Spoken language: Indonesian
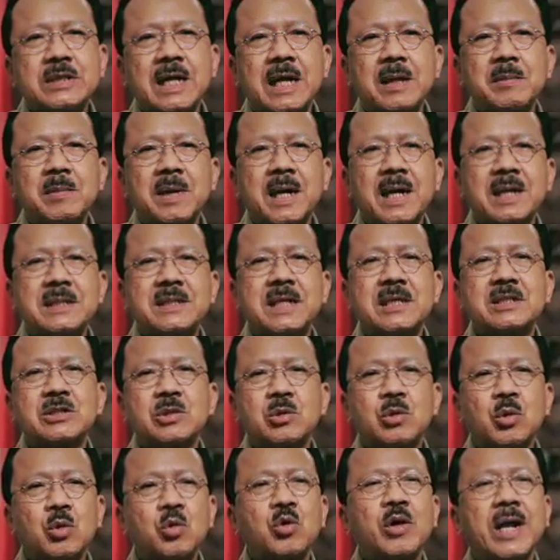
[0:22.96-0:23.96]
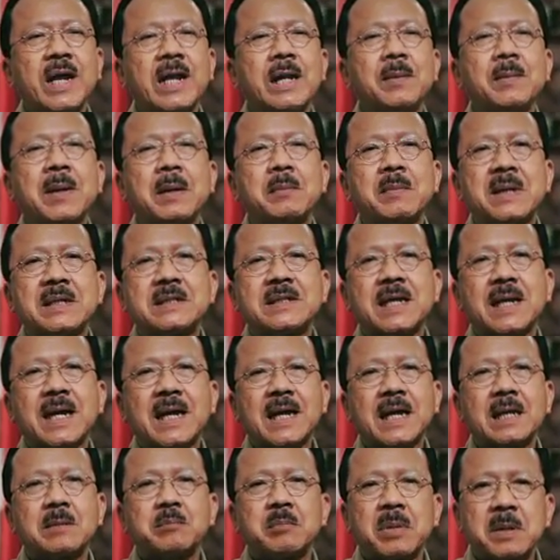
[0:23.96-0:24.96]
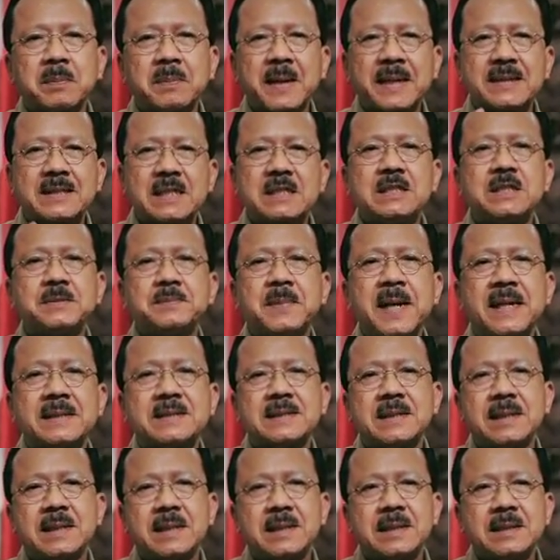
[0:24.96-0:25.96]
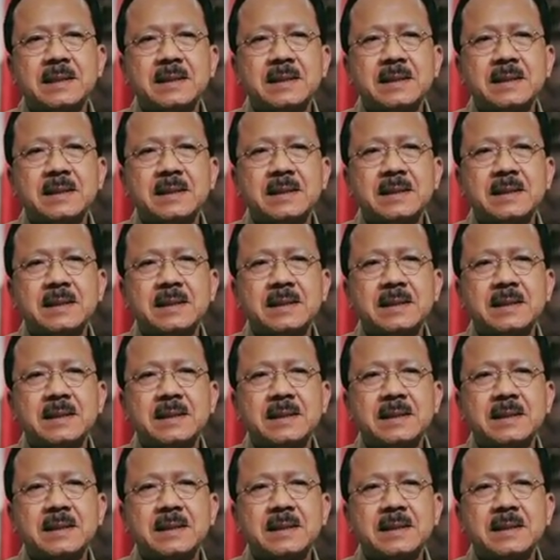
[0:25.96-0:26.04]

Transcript: saya mengajak seluruh elemen masyarakat berpartisipasi